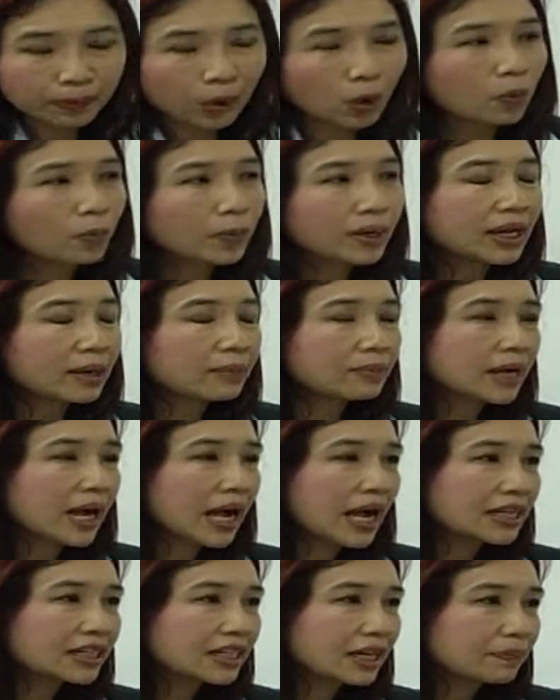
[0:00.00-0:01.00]
ลงไปทำ
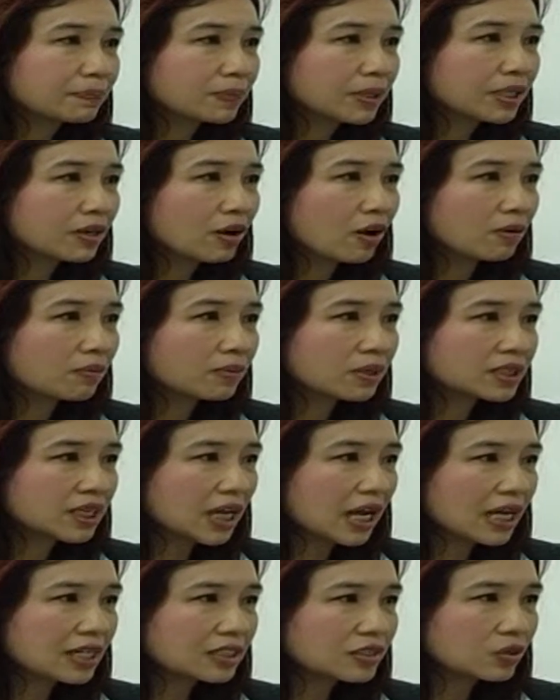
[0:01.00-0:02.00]
งานกับพี่น้องประ
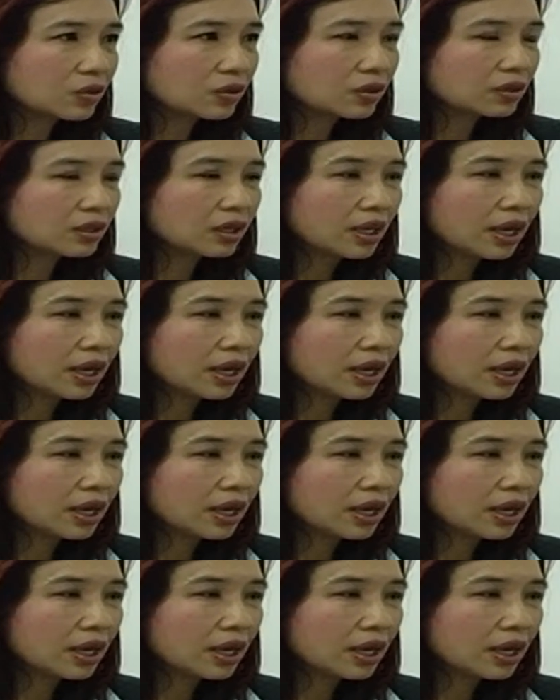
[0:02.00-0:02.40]
ชาชน